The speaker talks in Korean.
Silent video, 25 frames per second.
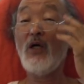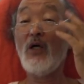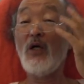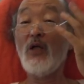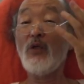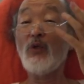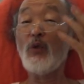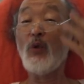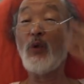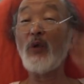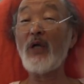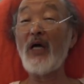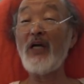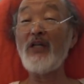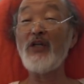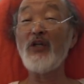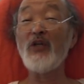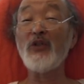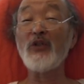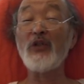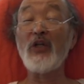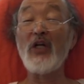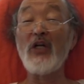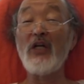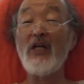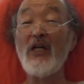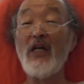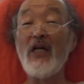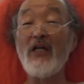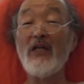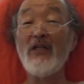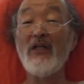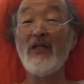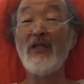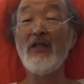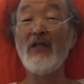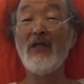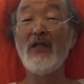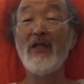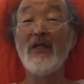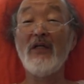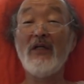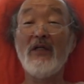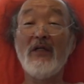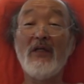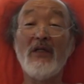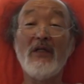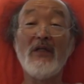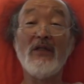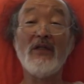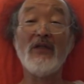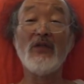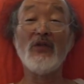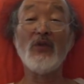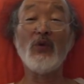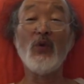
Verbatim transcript: 어, 노란 형태를 내는 어,